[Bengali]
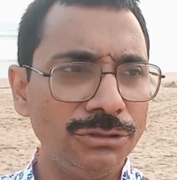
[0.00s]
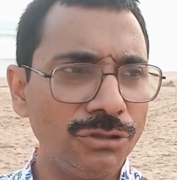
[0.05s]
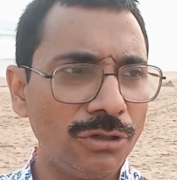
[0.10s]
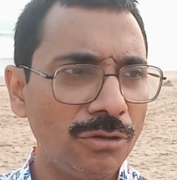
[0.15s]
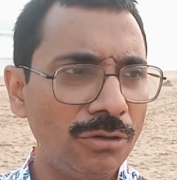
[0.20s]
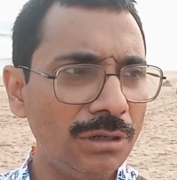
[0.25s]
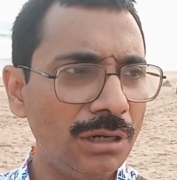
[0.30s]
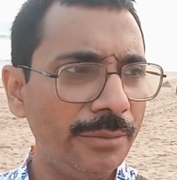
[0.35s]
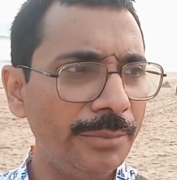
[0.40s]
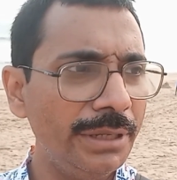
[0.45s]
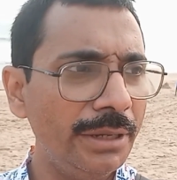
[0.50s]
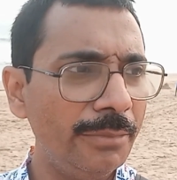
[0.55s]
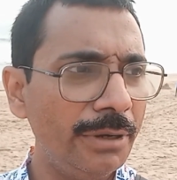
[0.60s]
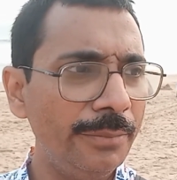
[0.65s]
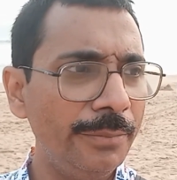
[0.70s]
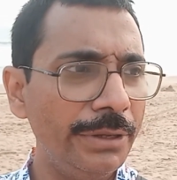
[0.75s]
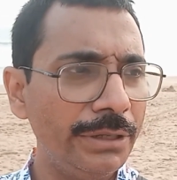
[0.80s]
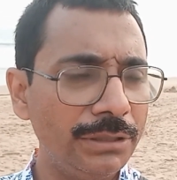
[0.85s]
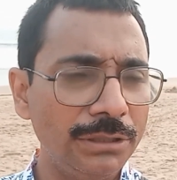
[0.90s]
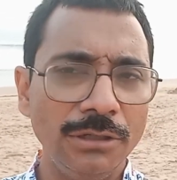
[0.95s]
যখন আমি
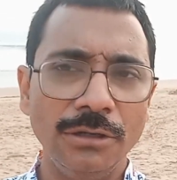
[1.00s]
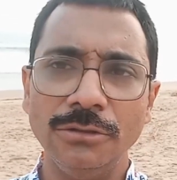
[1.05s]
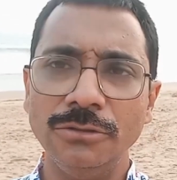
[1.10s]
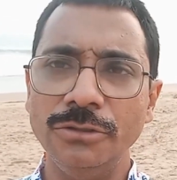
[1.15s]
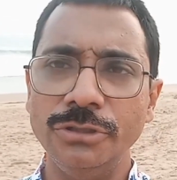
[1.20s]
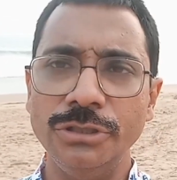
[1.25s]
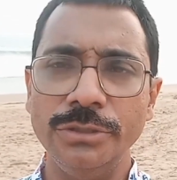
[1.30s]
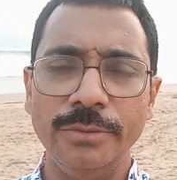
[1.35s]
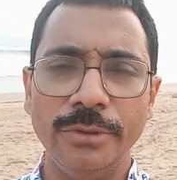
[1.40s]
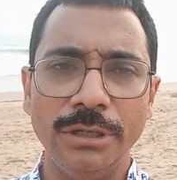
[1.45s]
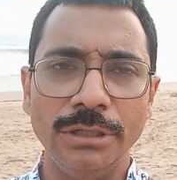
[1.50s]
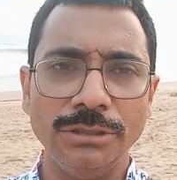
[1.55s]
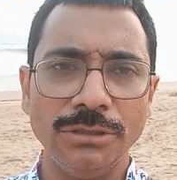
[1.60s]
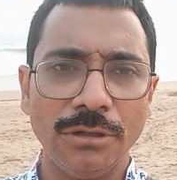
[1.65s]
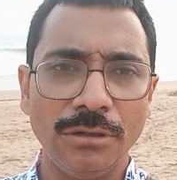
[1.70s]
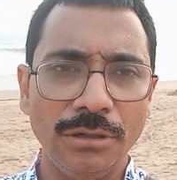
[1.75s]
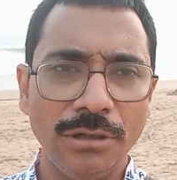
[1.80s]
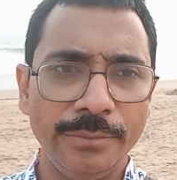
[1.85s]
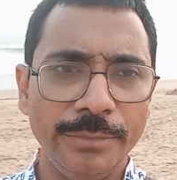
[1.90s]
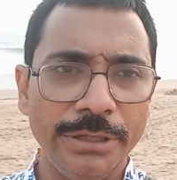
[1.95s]
আমার ব্যক্তিগত জীবনে
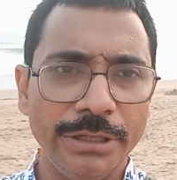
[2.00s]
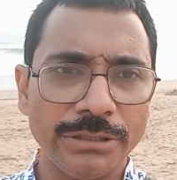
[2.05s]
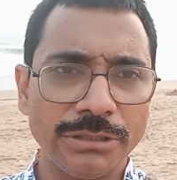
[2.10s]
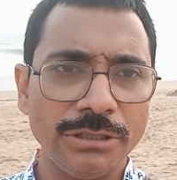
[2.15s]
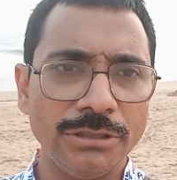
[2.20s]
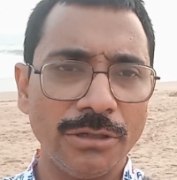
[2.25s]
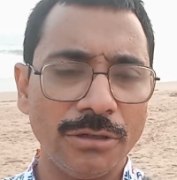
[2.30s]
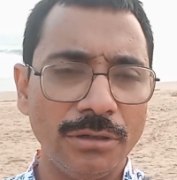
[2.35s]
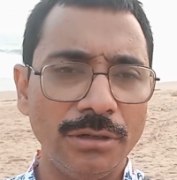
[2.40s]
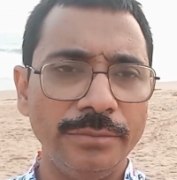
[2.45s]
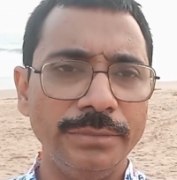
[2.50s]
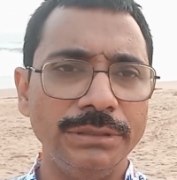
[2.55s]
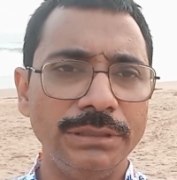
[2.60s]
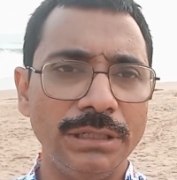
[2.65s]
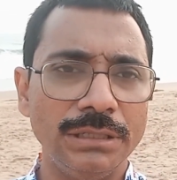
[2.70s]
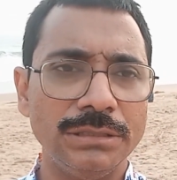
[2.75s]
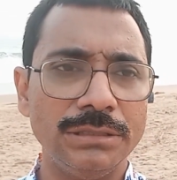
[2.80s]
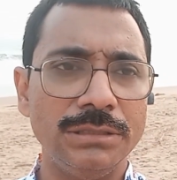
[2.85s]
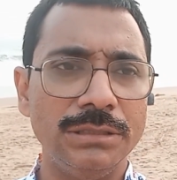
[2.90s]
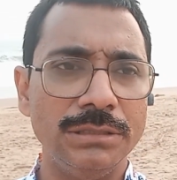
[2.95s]
যখন আমি এসে যখন আমি
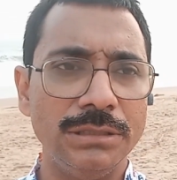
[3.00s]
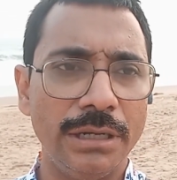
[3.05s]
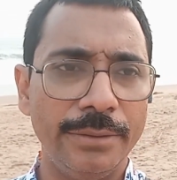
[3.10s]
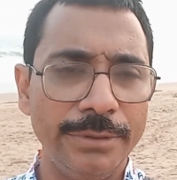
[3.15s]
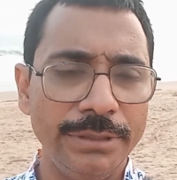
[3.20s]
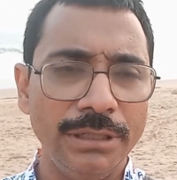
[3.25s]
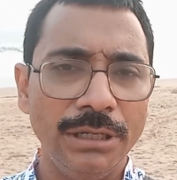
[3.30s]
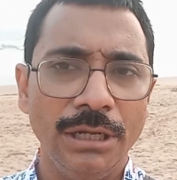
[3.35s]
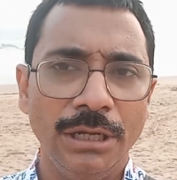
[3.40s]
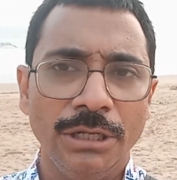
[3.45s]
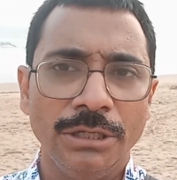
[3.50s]
দেখছি যে আমি